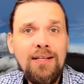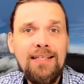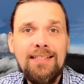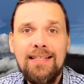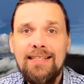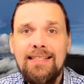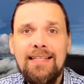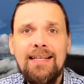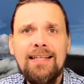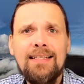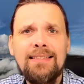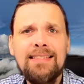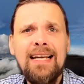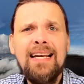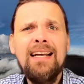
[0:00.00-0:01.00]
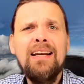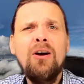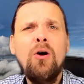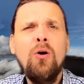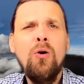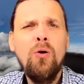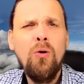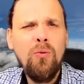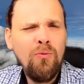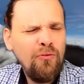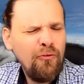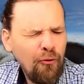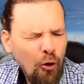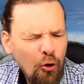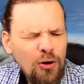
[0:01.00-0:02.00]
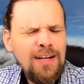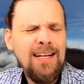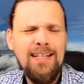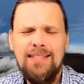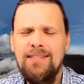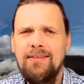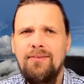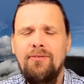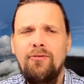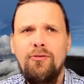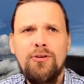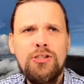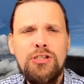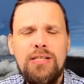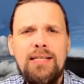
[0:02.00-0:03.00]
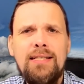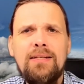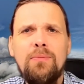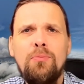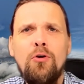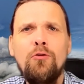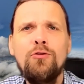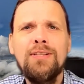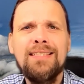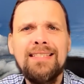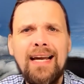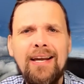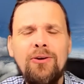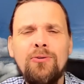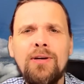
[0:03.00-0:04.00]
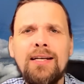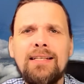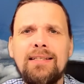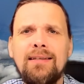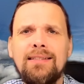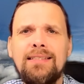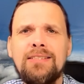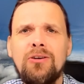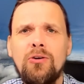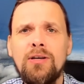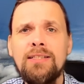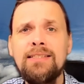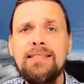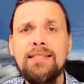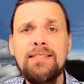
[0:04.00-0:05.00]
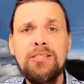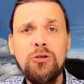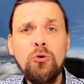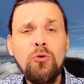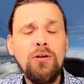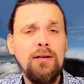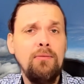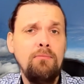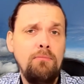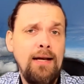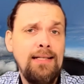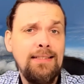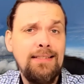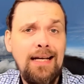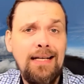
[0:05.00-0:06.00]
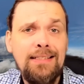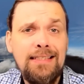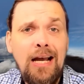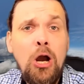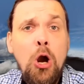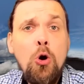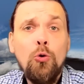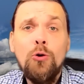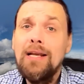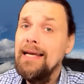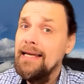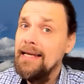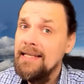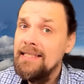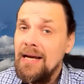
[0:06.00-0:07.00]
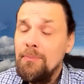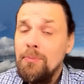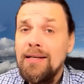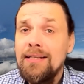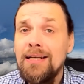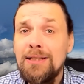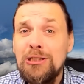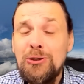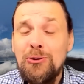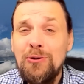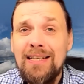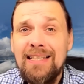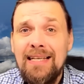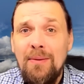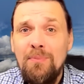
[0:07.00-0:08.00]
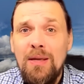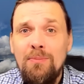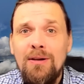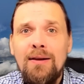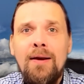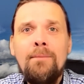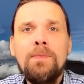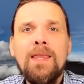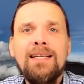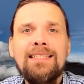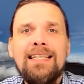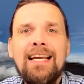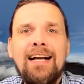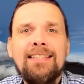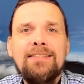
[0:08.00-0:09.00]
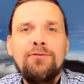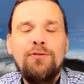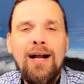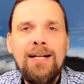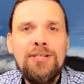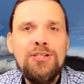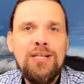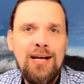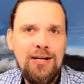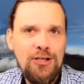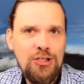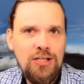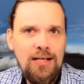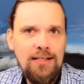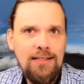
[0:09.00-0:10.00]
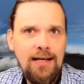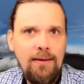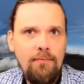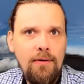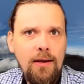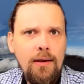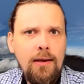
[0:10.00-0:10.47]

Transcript: nicht richtiger, dass hunderte verschiedene Prophezeiungen dieser Organisation meines Erachtens nach oder Interpretationen der Bibel sich als falsch dargestellt haben.